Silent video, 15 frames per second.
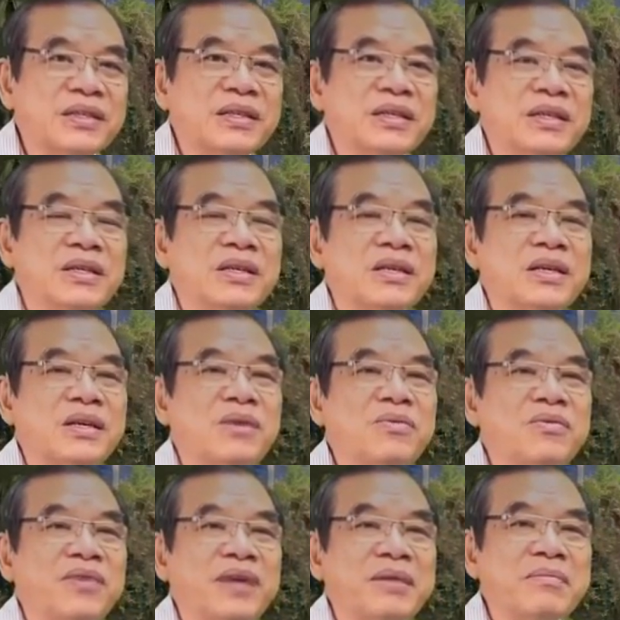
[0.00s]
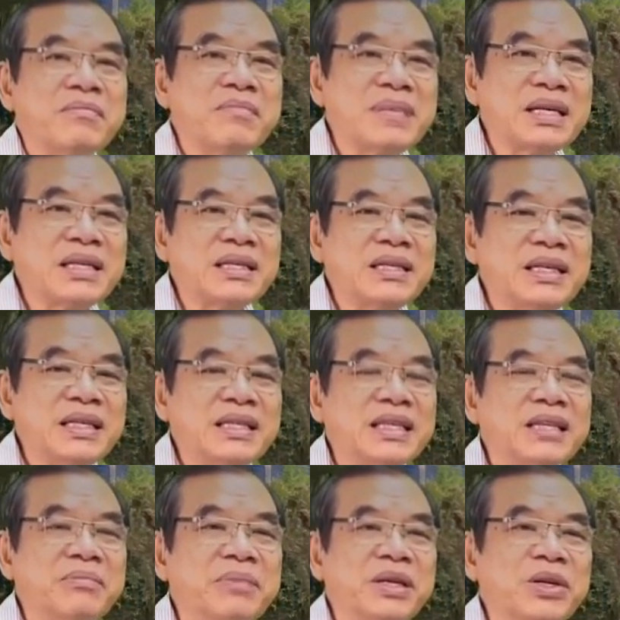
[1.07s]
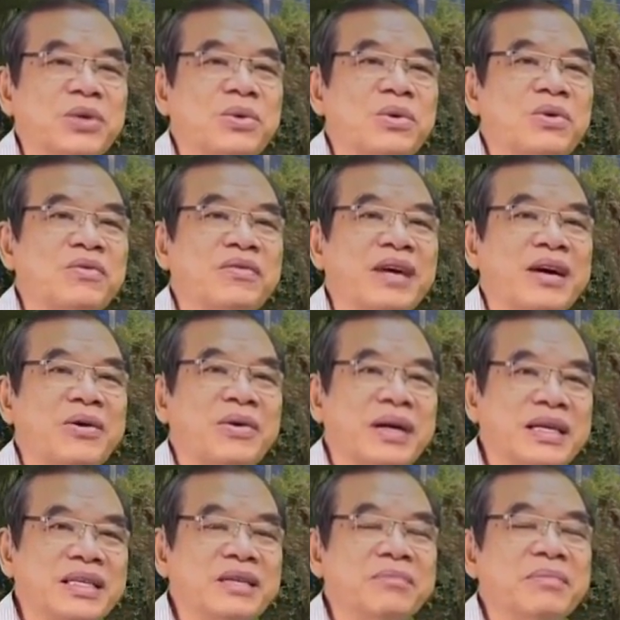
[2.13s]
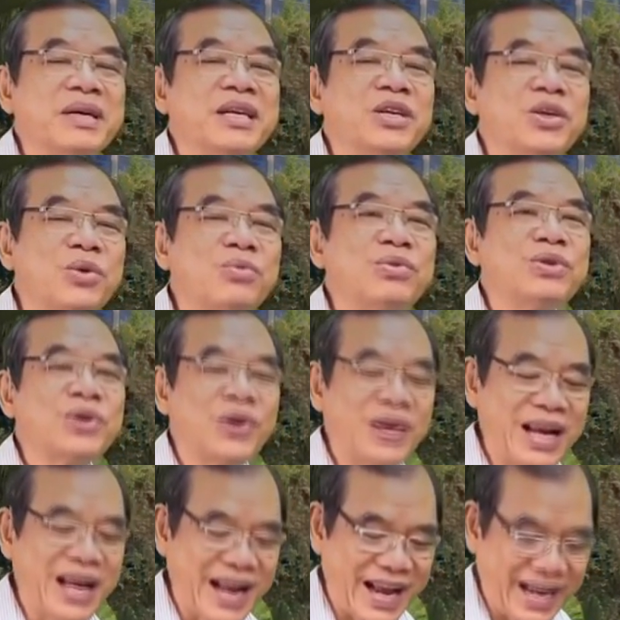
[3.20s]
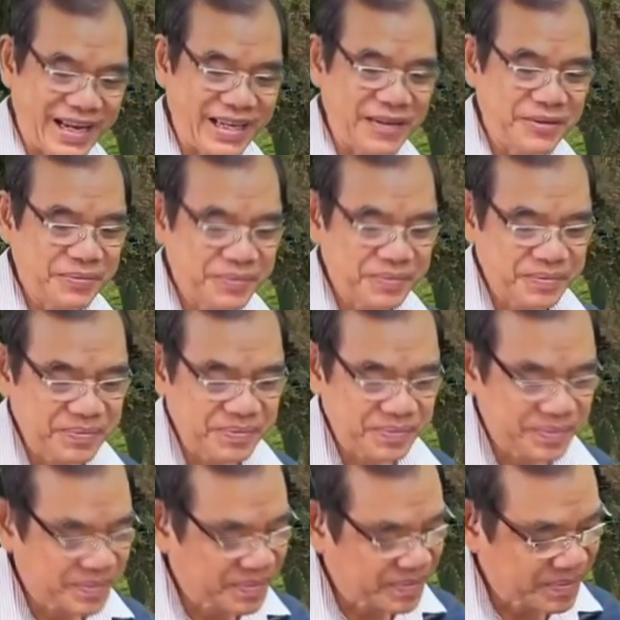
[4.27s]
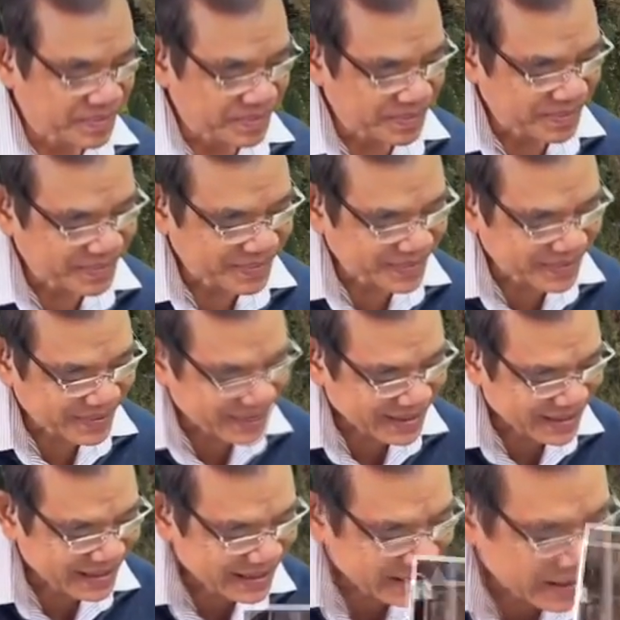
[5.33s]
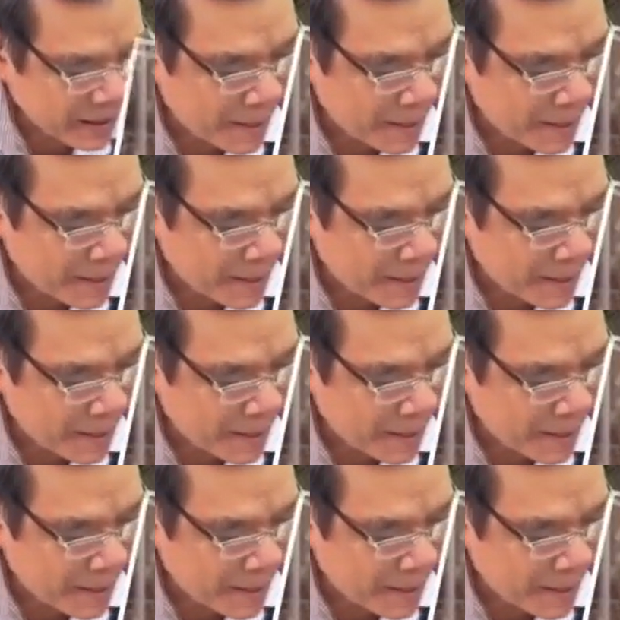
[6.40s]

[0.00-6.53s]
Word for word: thì hiện diện làm cái gì? Biến ngay đi khỏi cõi đời này. Biến ngay. Có nhiều người